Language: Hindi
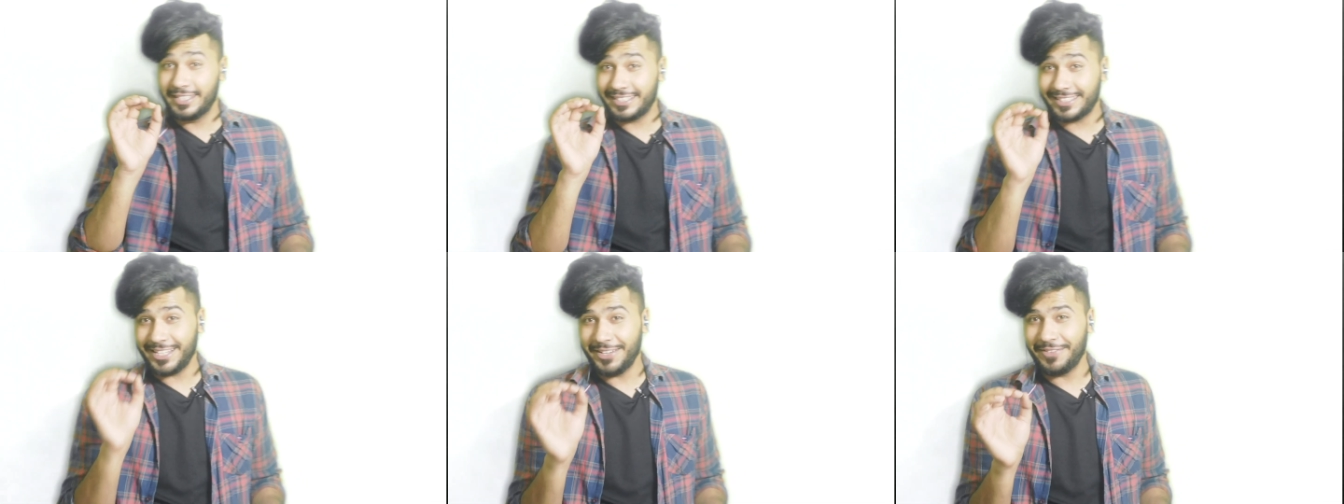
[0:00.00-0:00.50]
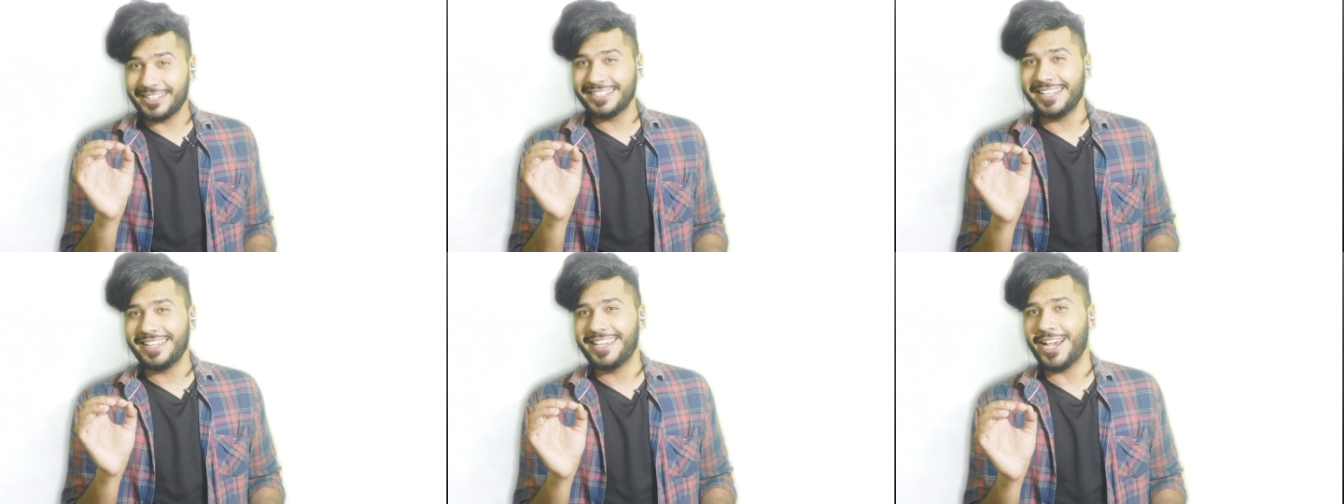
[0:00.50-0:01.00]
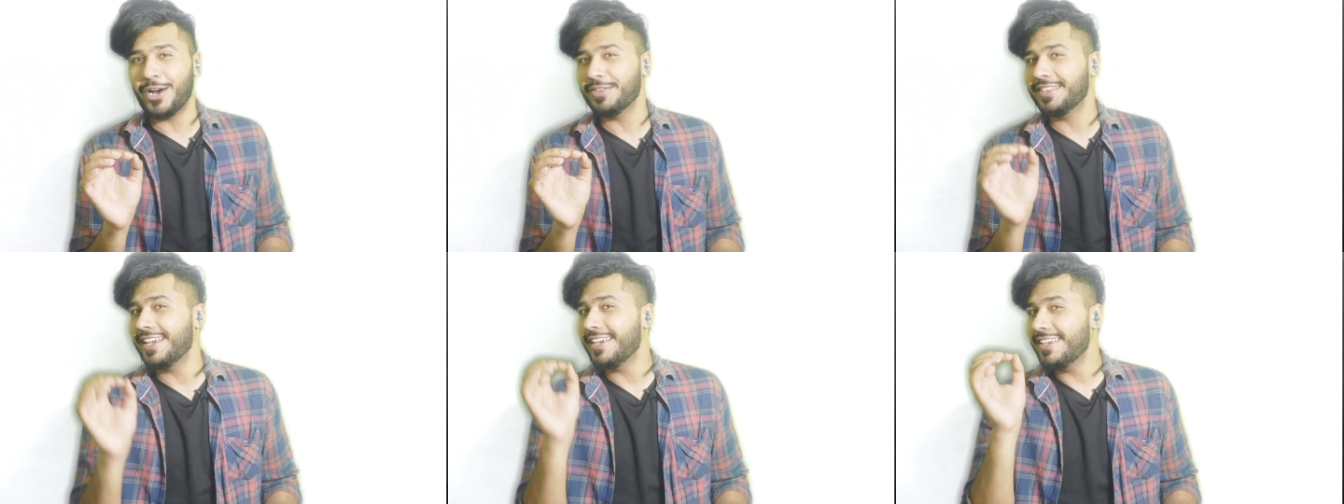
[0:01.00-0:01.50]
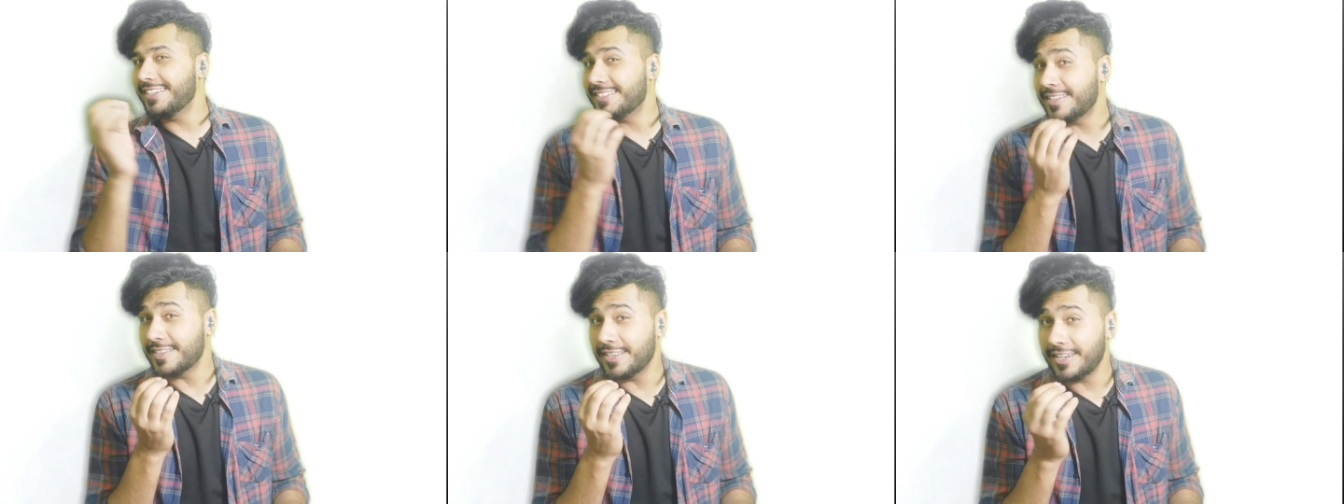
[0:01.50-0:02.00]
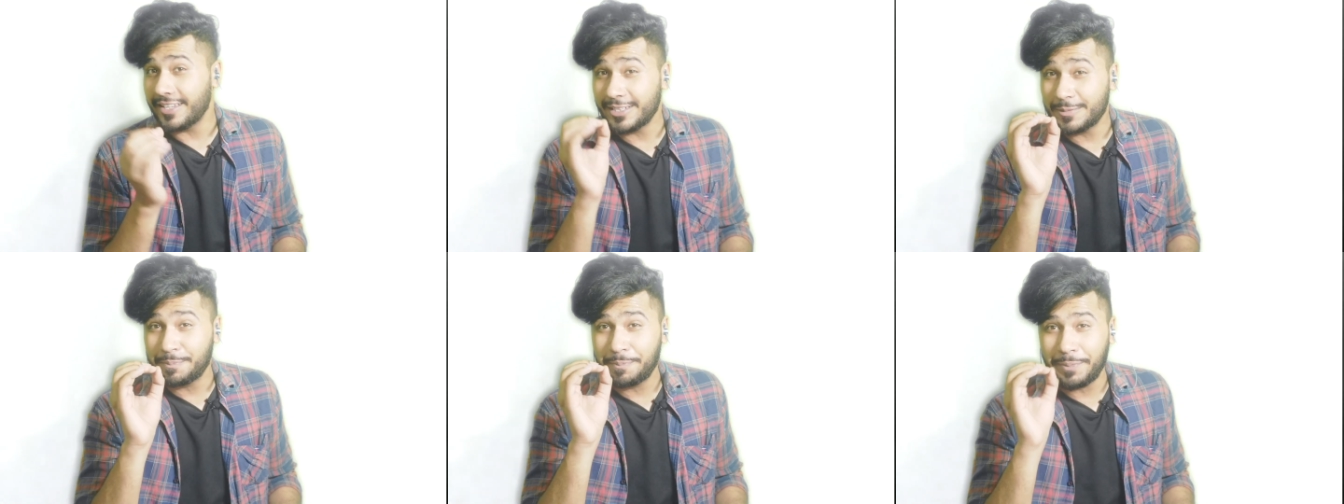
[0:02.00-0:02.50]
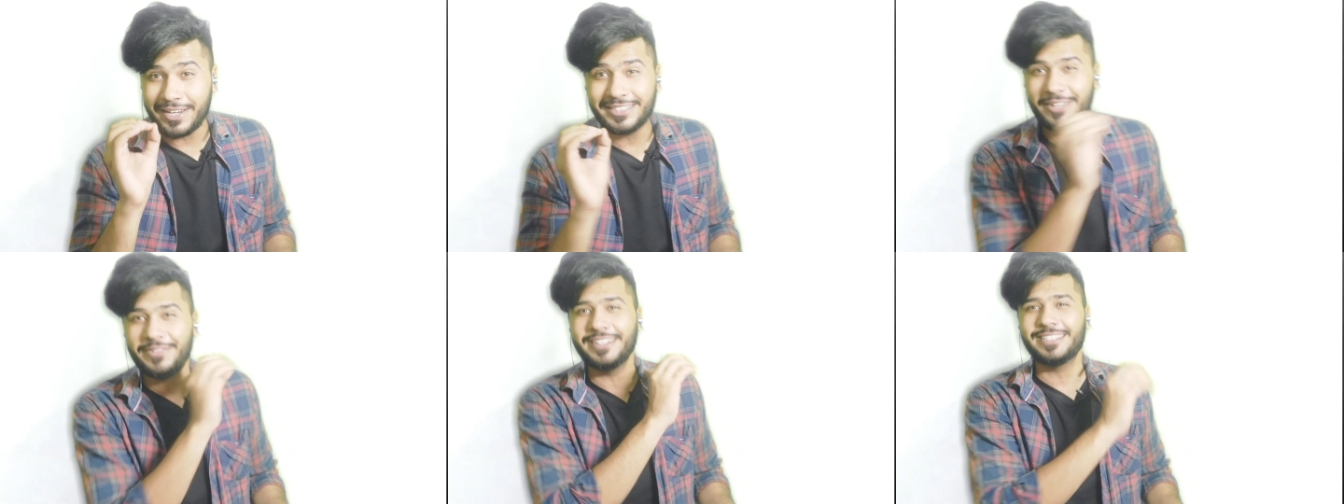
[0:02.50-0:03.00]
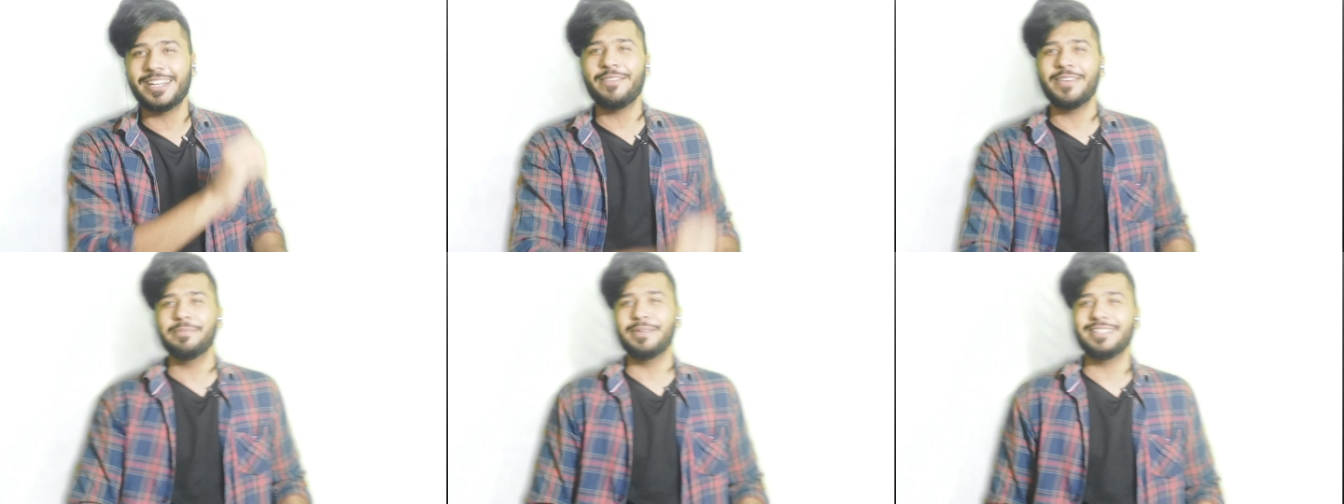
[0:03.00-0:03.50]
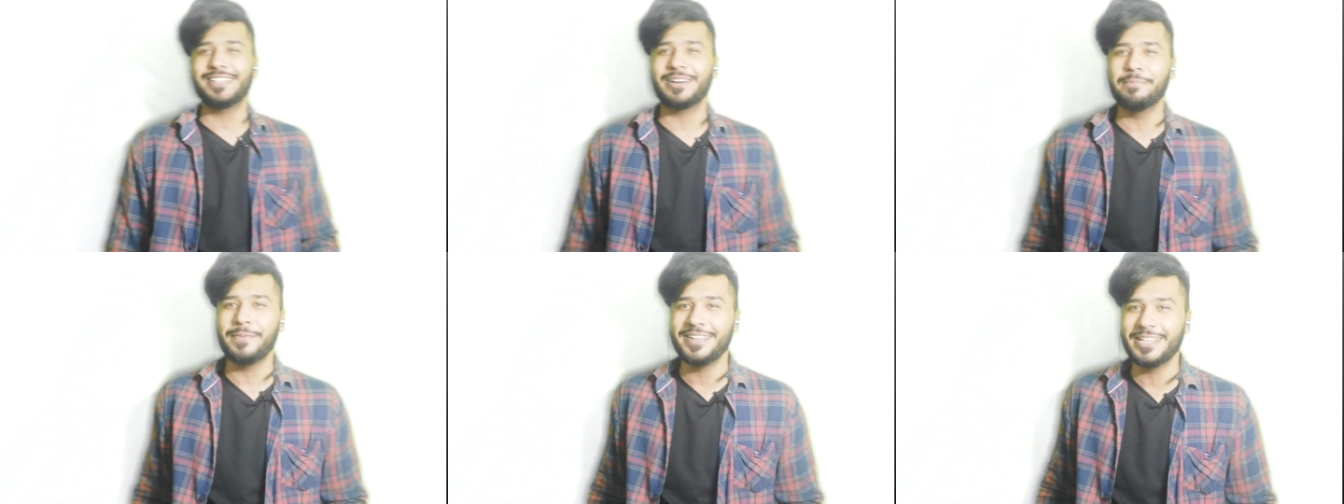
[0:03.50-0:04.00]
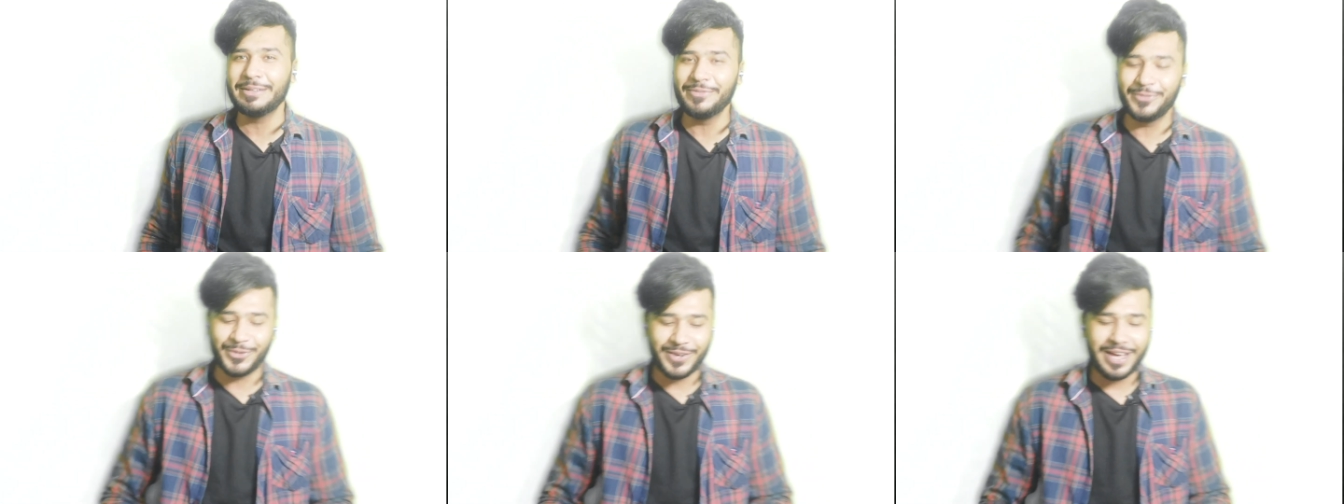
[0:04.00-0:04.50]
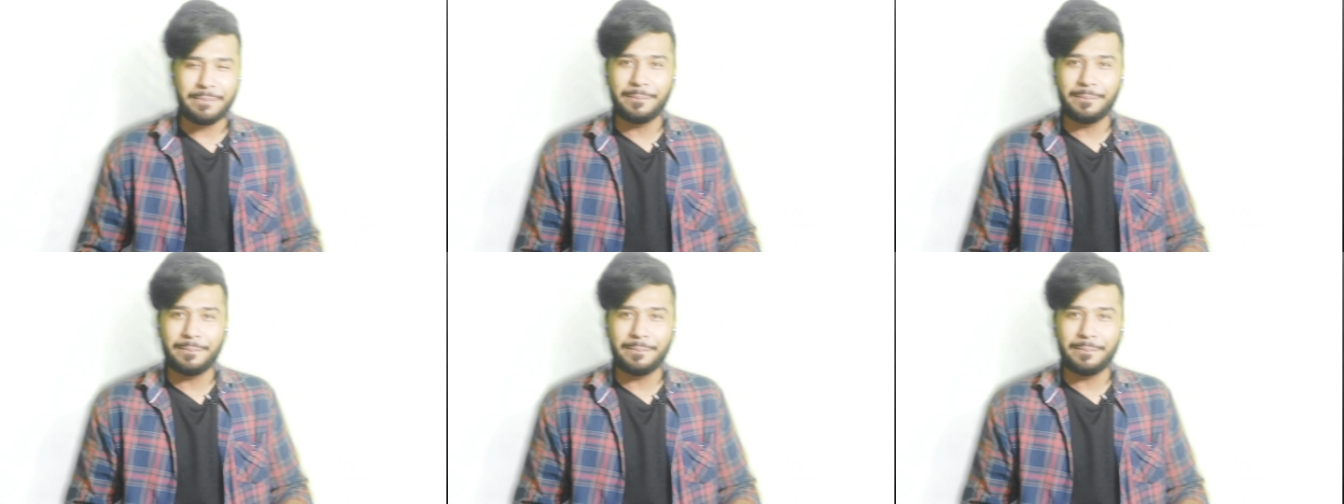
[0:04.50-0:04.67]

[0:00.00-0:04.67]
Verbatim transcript: जिसकी वजह से क्या होता है इसके अंदर एक स्पेशल फीचर है वन प्लस के कंपेरिजन में वो है